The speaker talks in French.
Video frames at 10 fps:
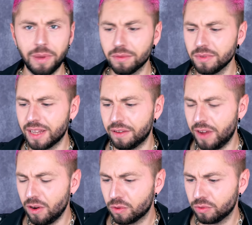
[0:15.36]
par contre, ça
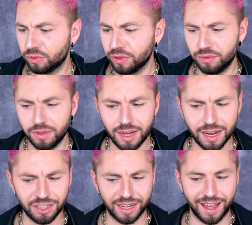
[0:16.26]
va le contre du nez
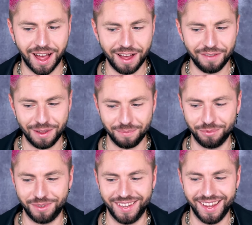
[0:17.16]
là J'ai grave
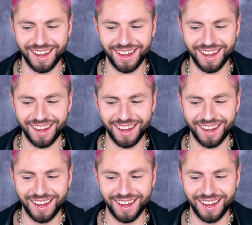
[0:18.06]
abusé.